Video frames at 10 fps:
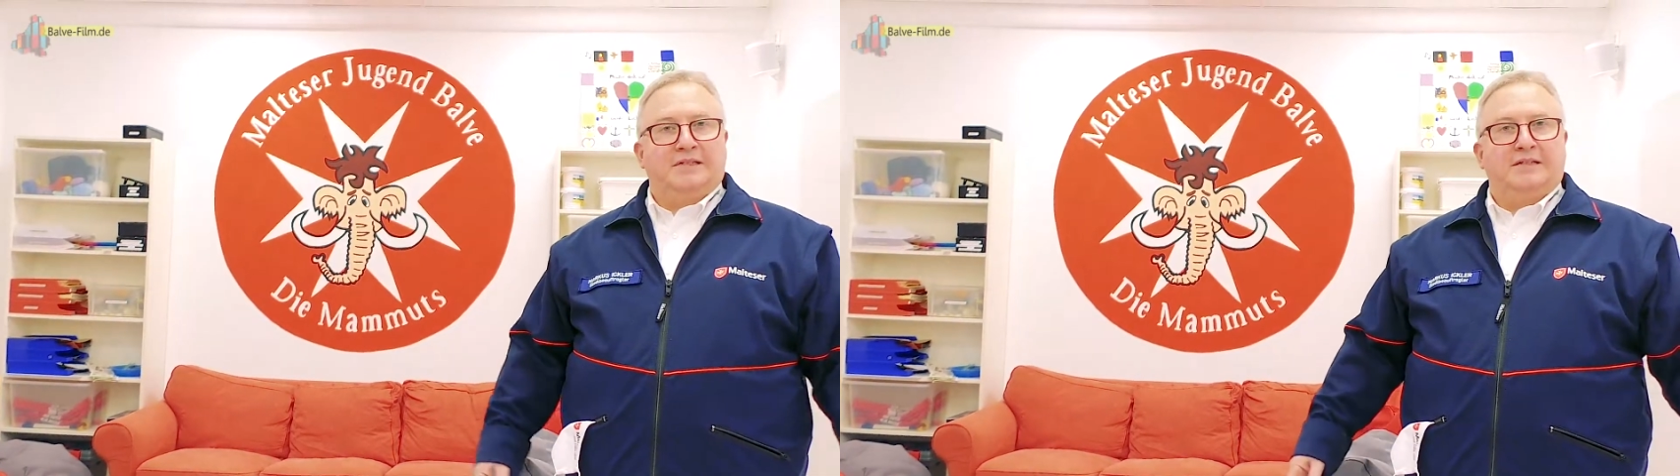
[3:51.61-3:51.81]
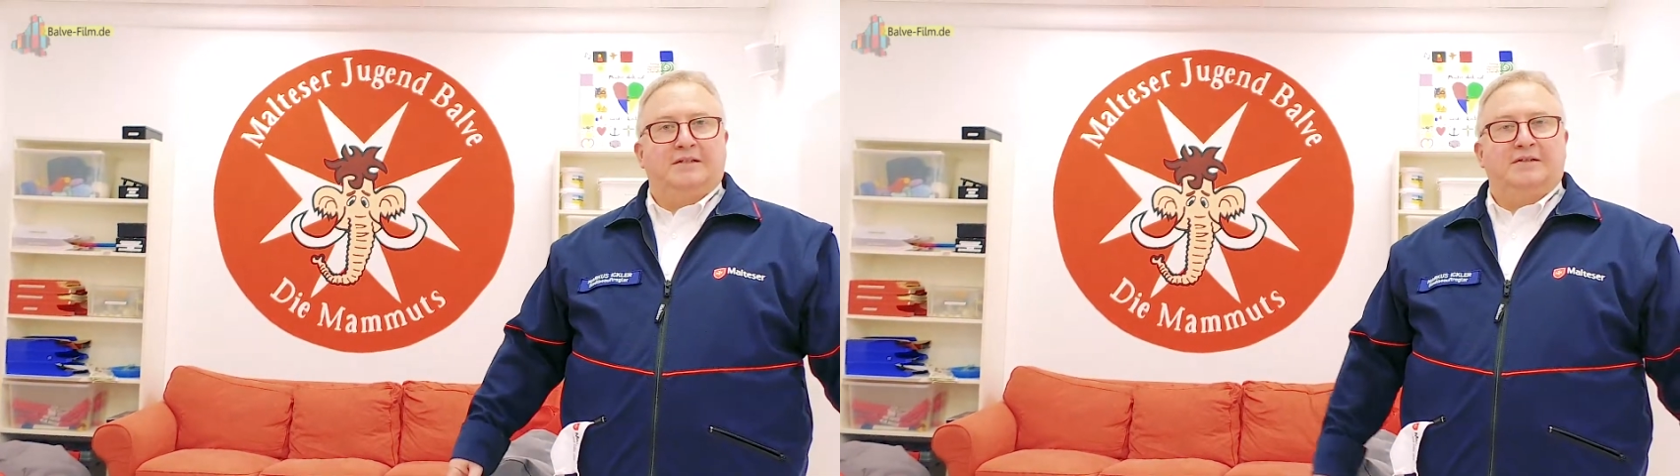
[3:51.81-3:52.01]

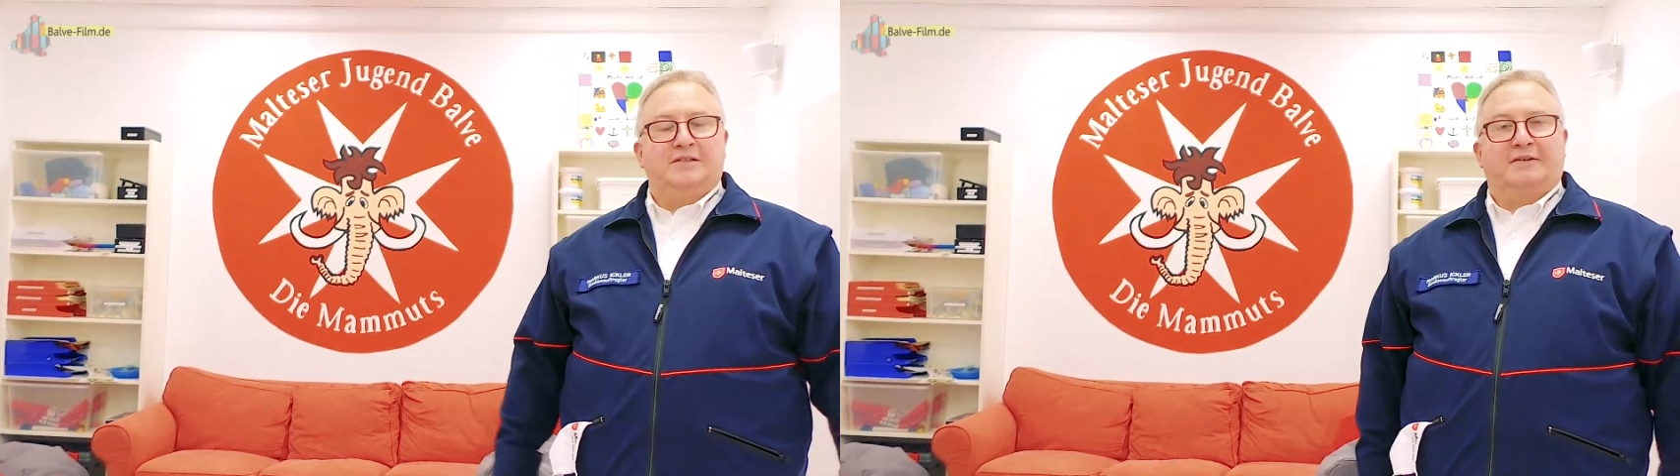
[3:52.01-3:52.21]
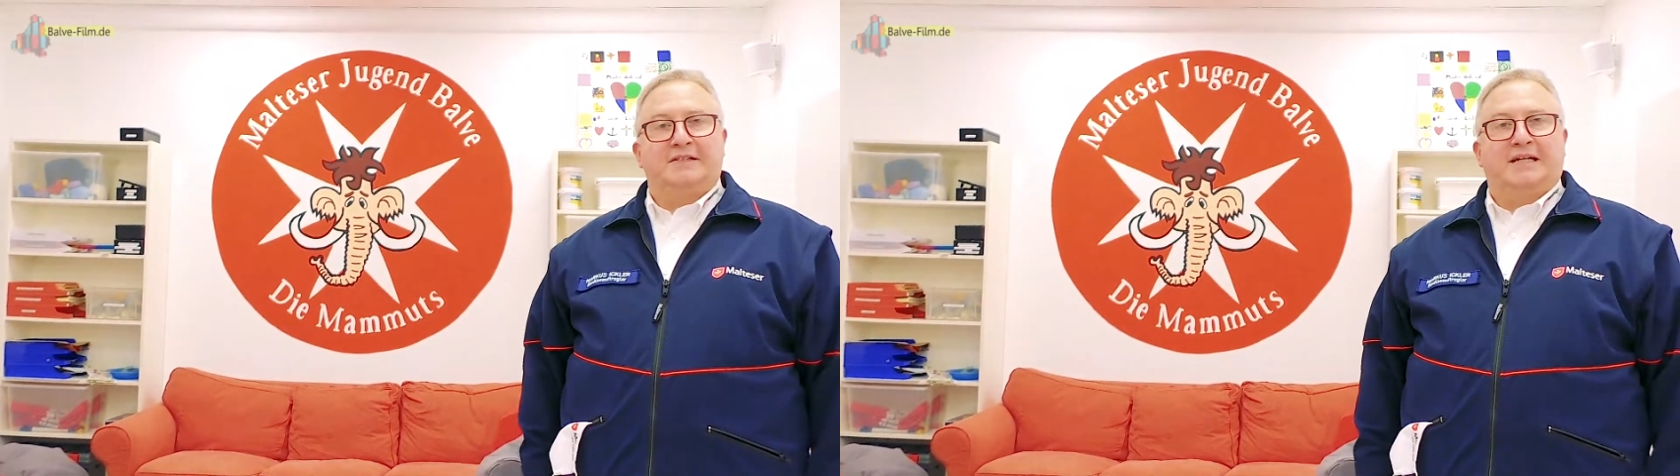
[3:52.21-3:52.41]
hier in
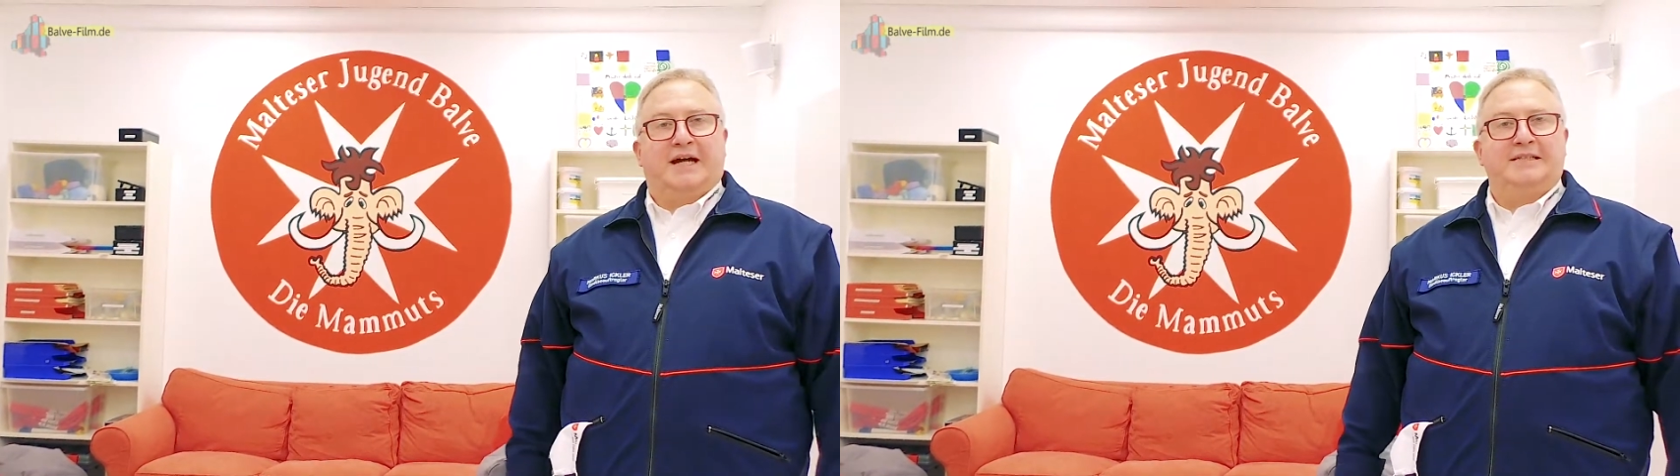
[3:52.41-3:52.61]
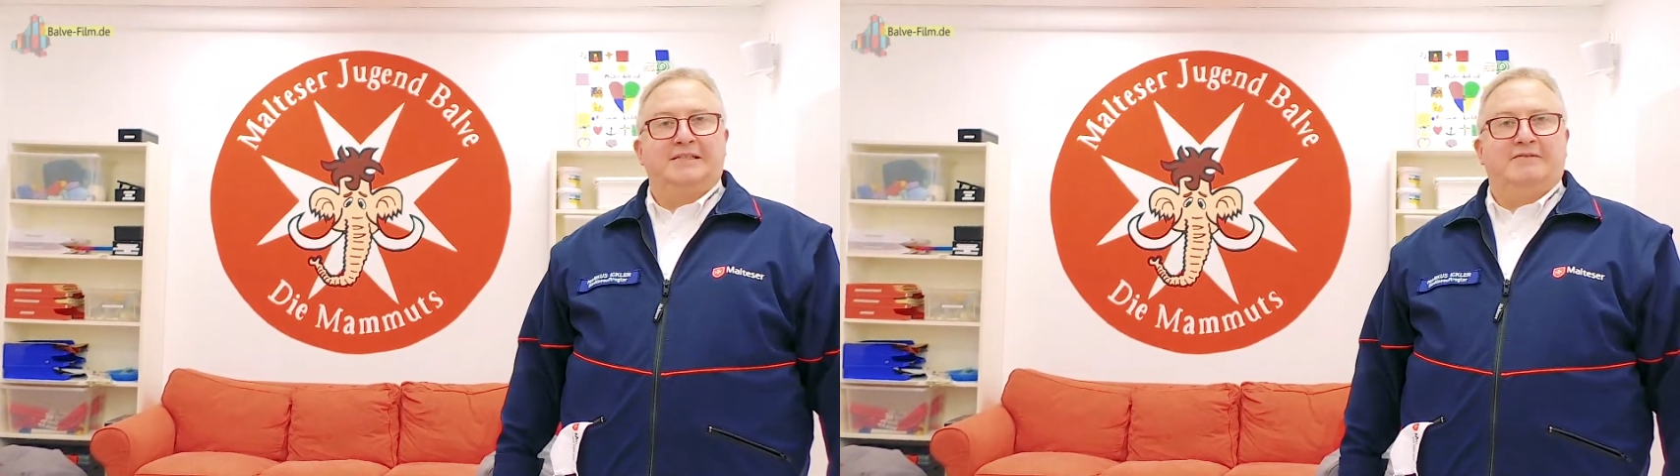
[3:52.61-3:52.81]

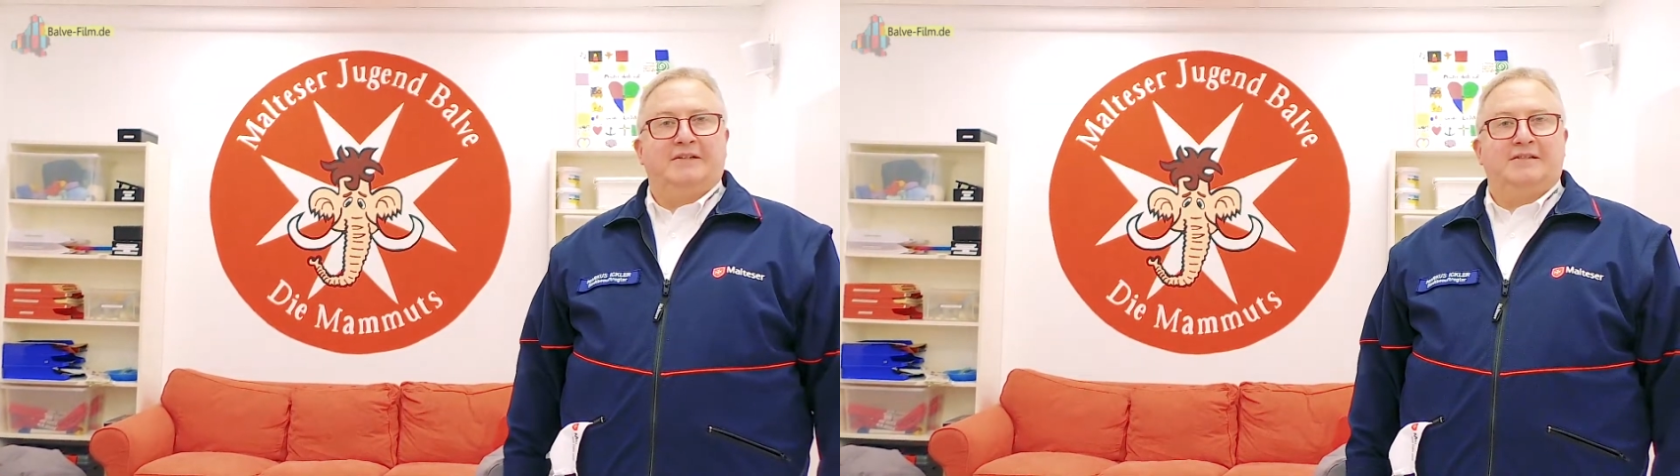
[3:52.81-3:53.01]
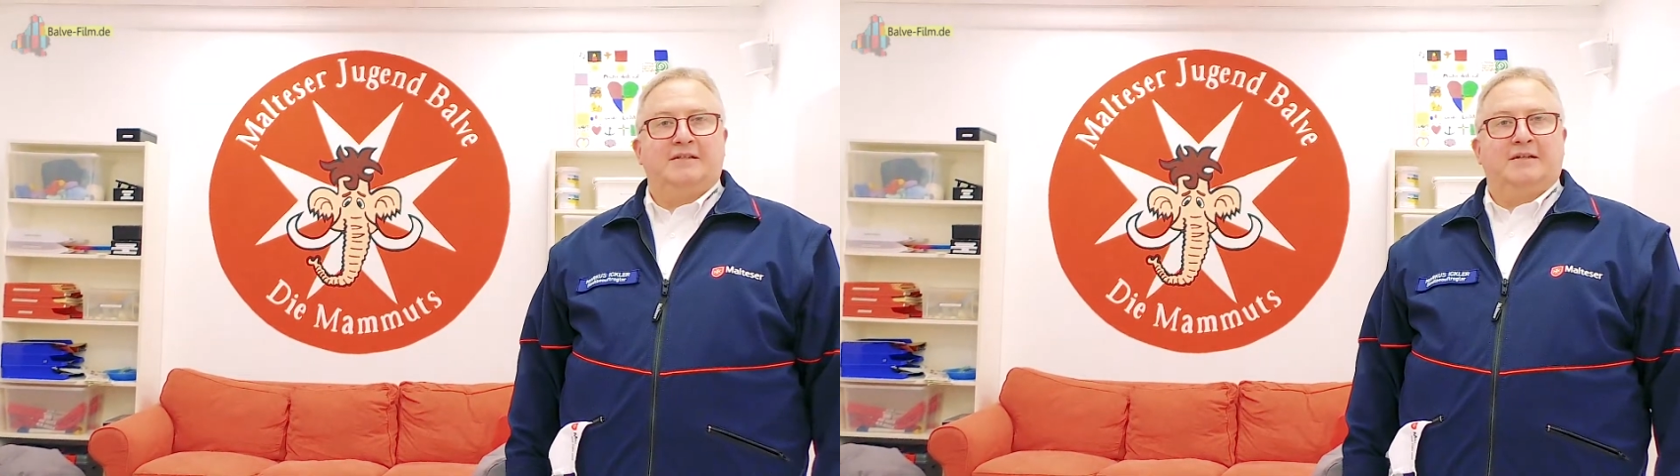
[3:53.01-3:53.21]

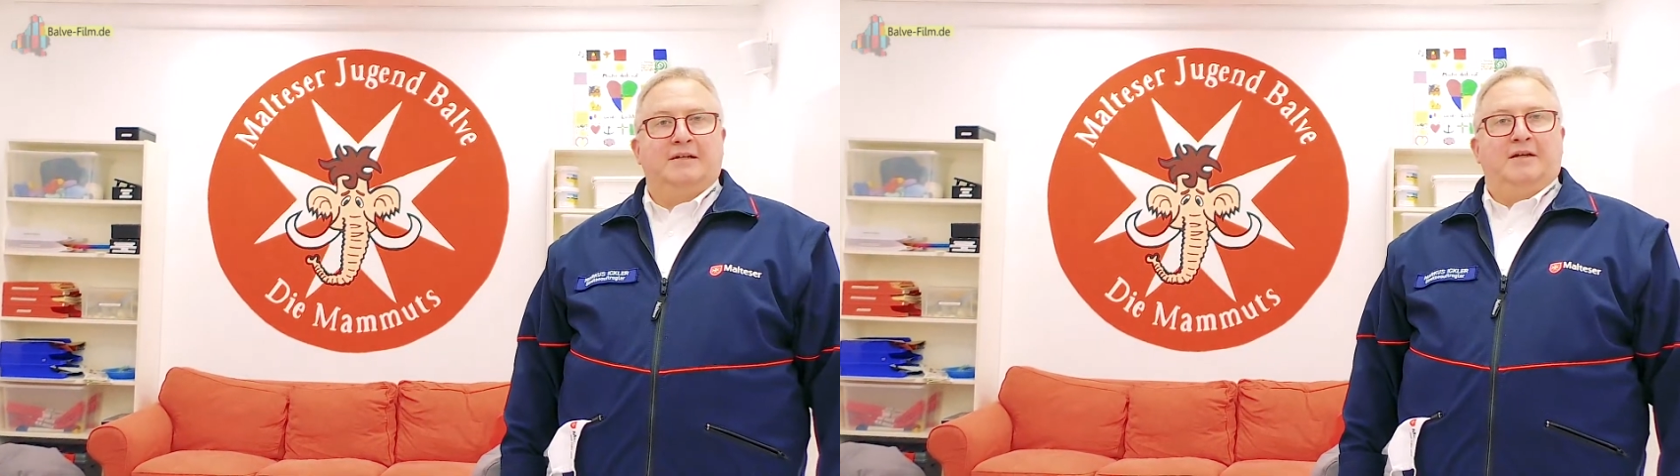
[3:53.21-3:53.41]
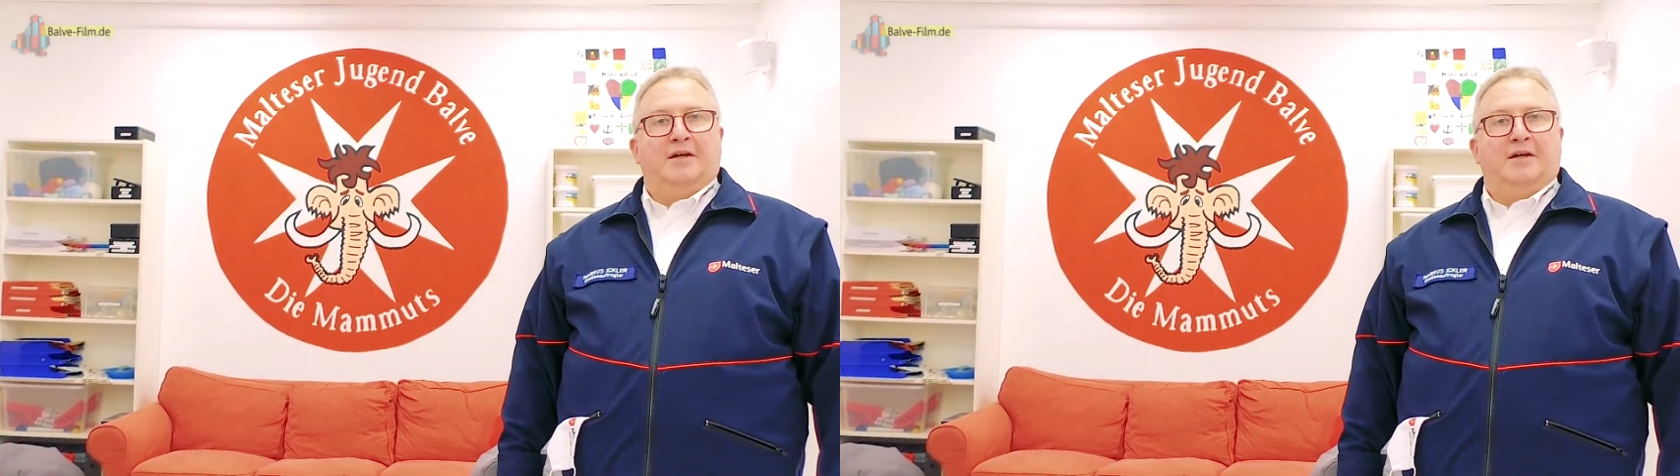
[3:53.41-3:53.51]
2021